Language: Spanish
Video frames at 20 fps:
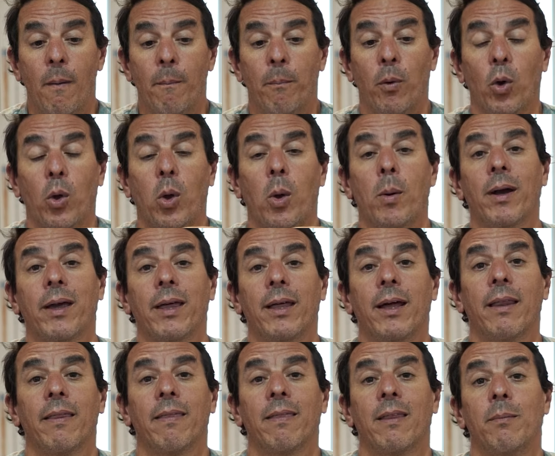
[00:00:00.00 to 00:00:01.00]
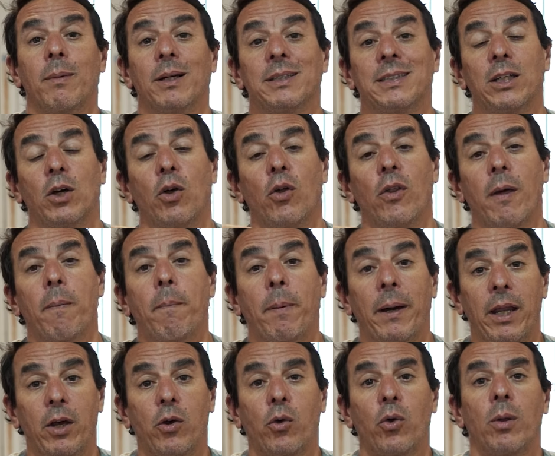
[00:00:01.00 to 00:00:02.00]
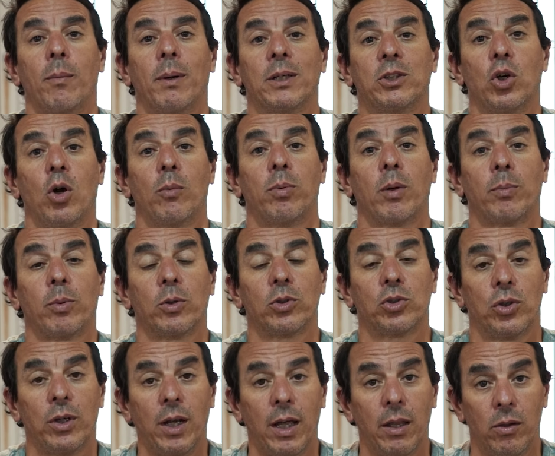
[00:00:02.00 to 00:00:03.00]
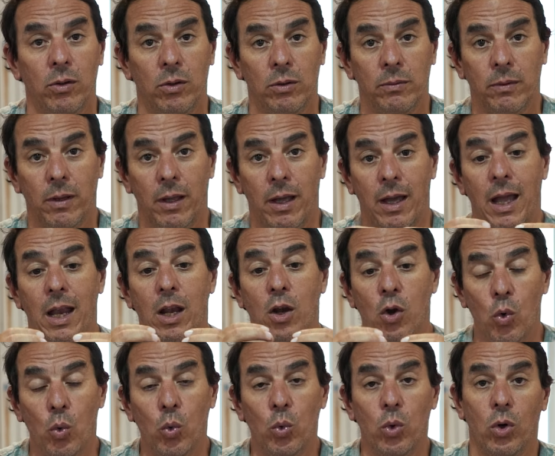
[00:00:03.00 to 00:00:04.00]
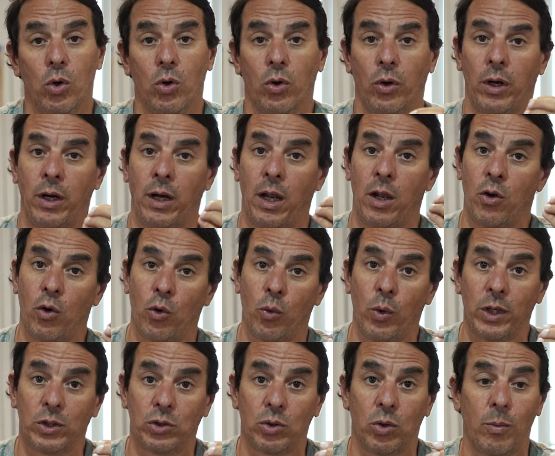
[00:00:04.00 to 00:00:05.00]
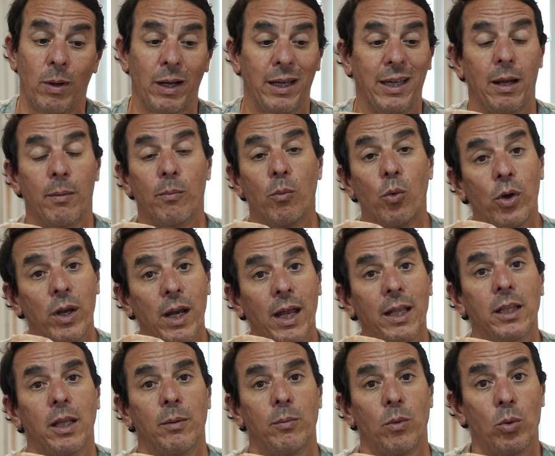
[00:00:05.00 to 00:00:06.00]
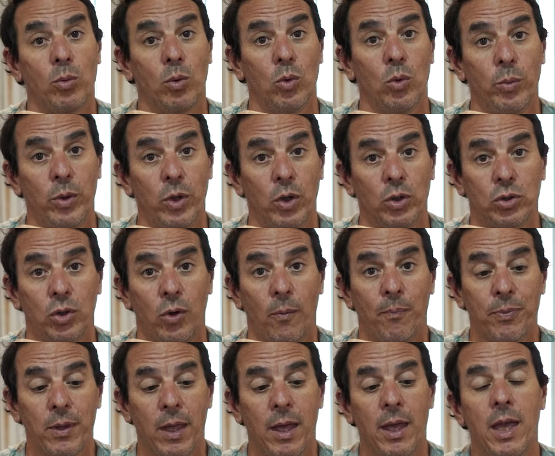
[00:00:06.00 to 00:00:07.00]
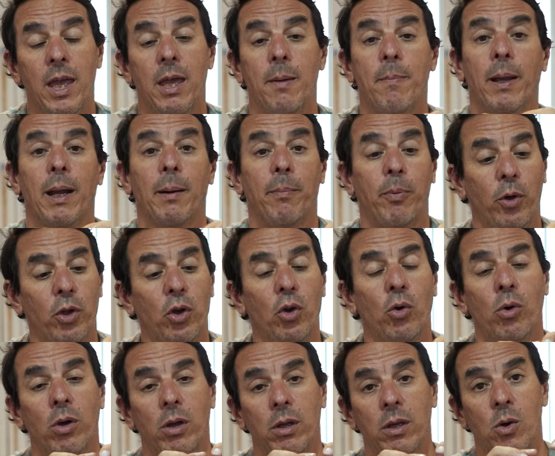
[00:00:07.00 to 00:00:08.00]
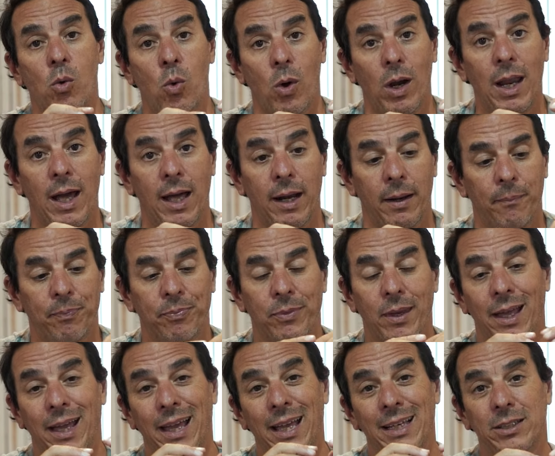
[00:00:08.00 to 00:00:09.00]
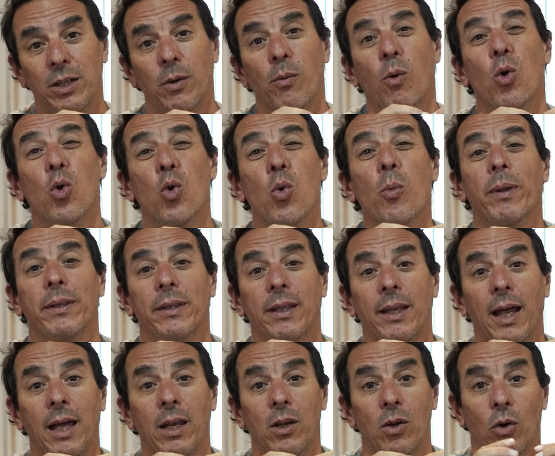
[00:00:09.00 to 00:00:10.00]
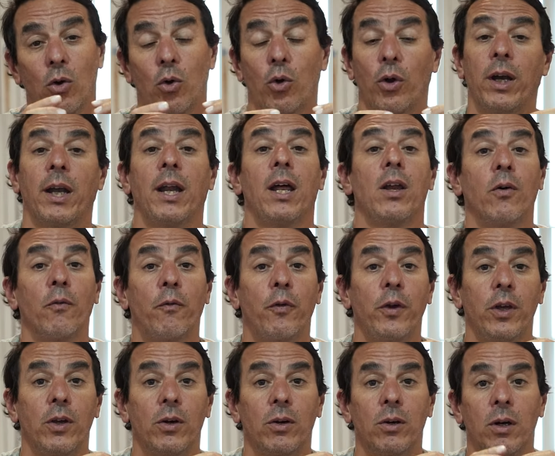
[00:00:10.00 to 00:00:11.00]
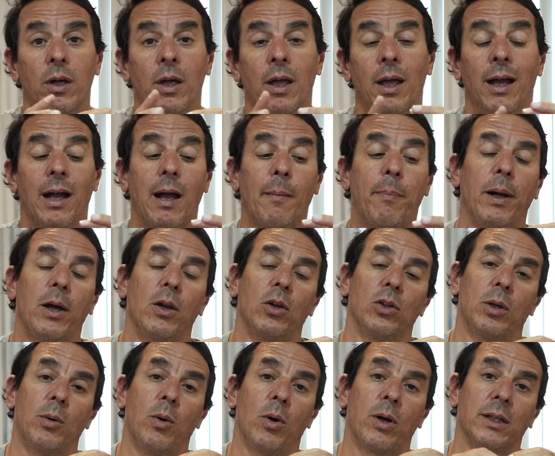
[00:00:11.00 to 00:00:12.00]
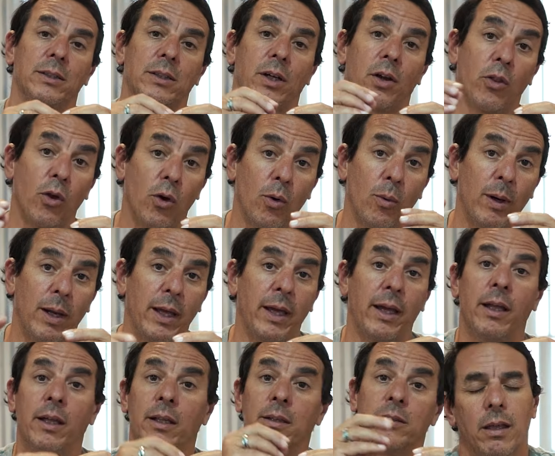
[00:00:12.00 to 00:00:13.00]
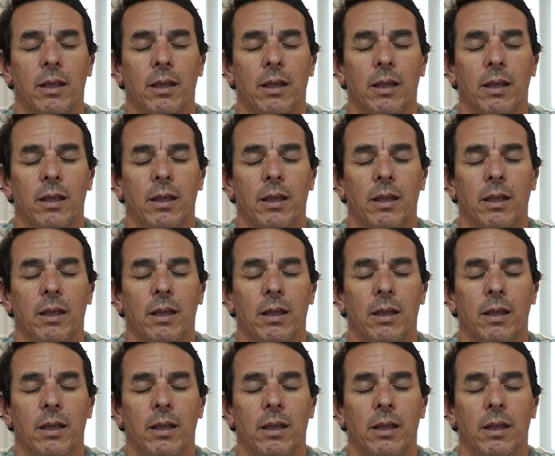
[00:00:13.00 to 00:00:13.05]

Porque va a quedar demasiado desparejo y demasiado proporcionado. El nudo con el nylon grueso va a quedar muy grande y muy voluminoso y para poder igualar ese volumen de nylon. Con el nylon fino, capaz que lo tenemos que hacer doble